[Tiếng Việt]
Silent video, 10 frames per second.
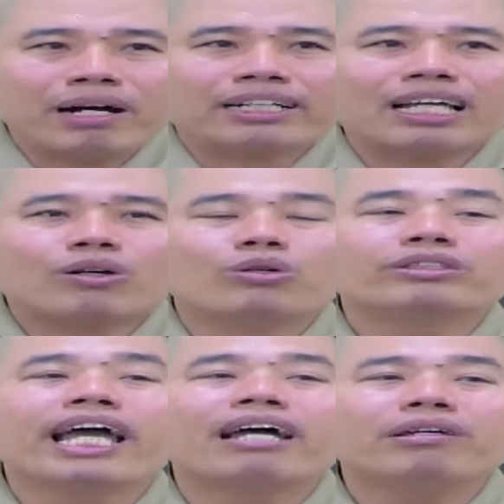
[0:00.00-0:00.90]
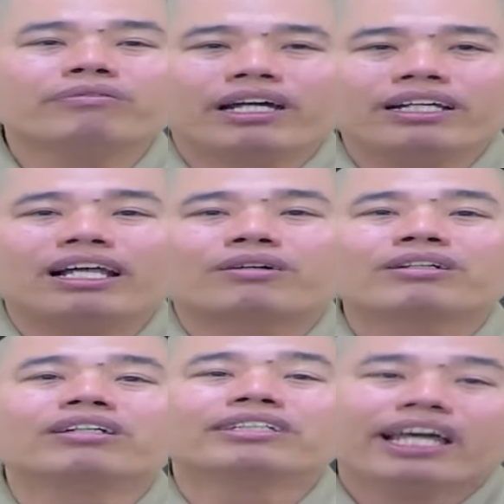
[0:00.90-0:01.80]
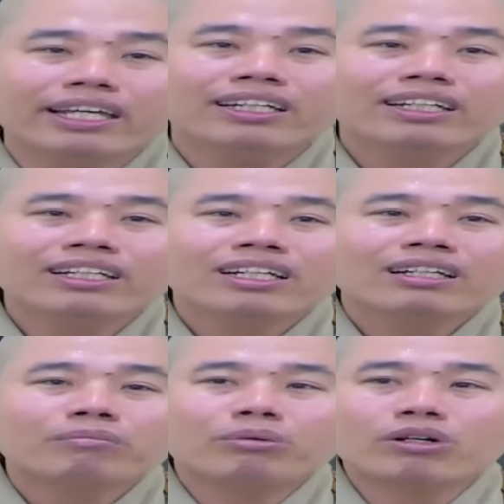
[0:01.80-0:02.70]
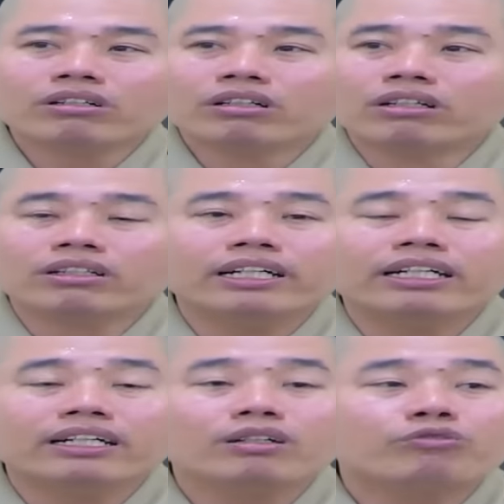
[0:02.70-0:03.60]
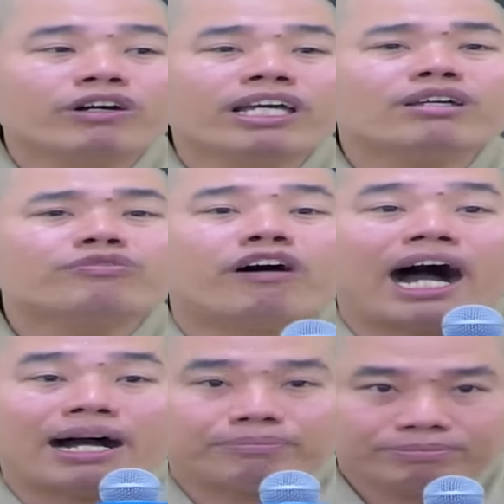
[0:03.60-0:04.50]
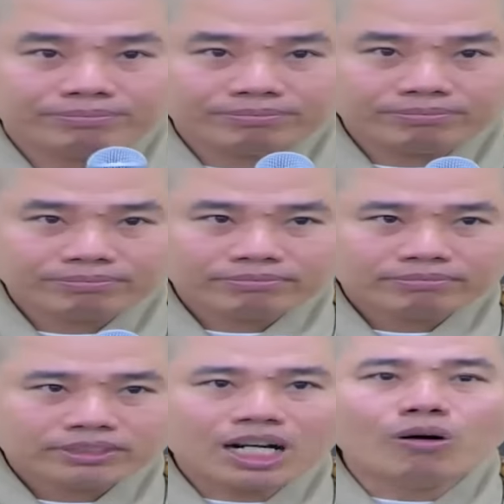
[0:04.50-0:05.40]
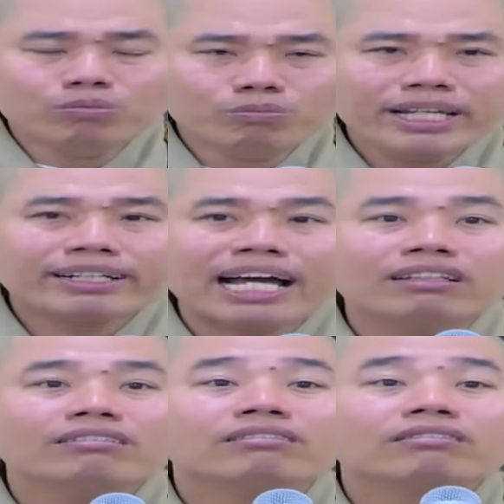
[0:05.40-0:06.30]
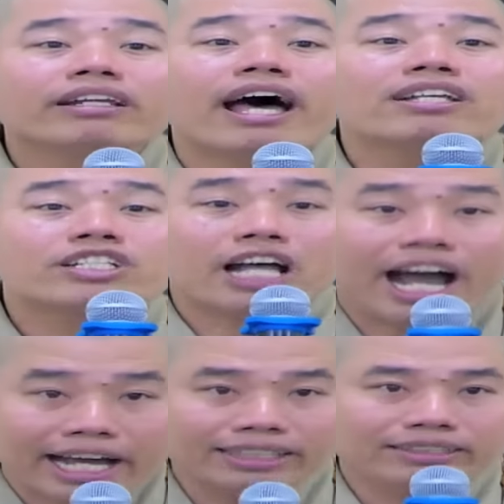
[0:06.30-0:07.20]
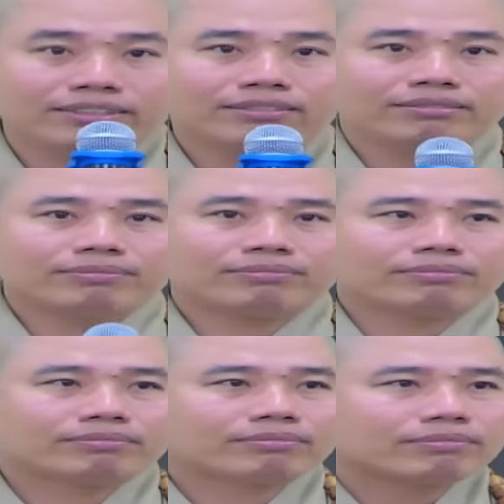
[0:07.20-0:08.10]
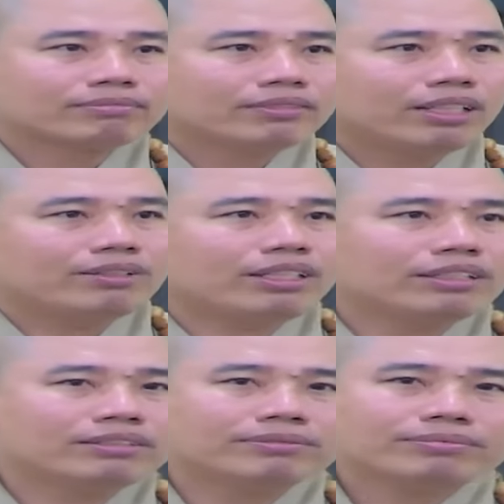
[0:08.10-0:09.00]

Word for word: mà người ta còn chê quý vị là con người gì một con người phí phạm không biết cách để xài hiểu chưa